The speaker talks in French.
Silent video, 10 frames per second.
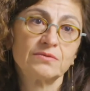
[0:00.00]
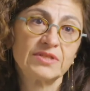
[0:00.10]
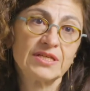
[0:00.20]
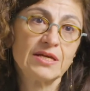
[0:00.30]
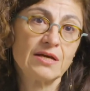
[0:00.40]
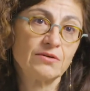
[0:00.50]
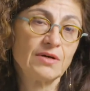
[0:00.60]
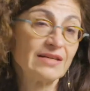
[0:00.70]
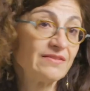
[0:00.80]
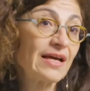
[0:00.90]
qui est
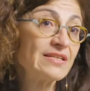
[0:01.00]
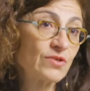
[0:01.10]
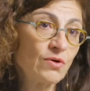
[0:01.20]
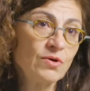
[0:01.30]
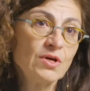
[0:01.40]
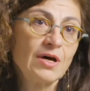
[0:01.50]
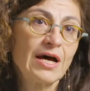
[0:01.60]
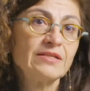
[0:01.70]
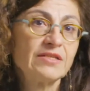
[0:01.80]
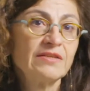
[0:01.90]
intéressant
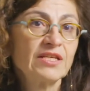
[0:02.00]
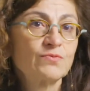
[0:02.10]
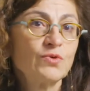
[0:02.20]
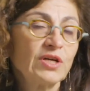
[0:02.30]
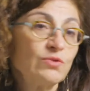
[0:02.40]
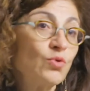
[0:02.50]
à essayer d'explorer.